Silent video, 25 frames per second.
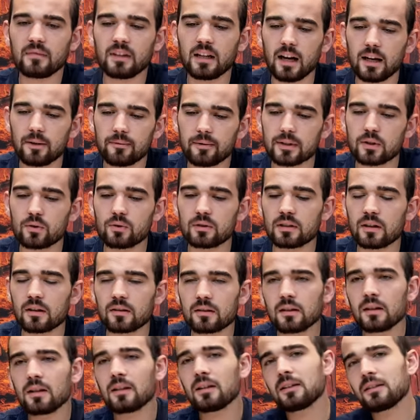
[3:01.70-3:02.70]
einfach zu sagen,
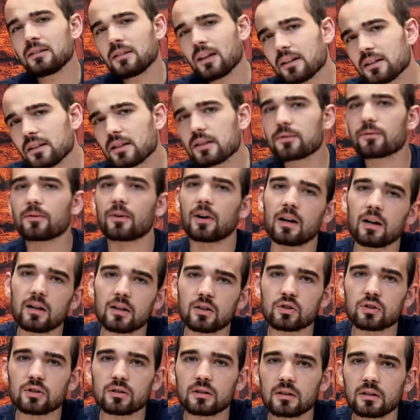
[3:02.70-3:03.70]
das ist
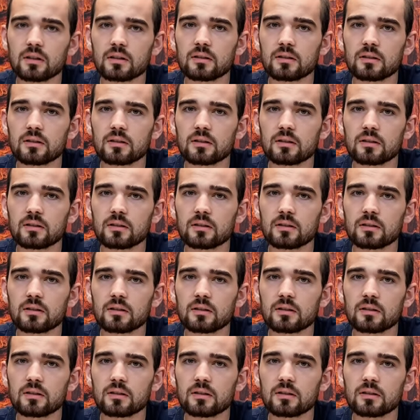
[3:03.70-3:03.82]
falsch,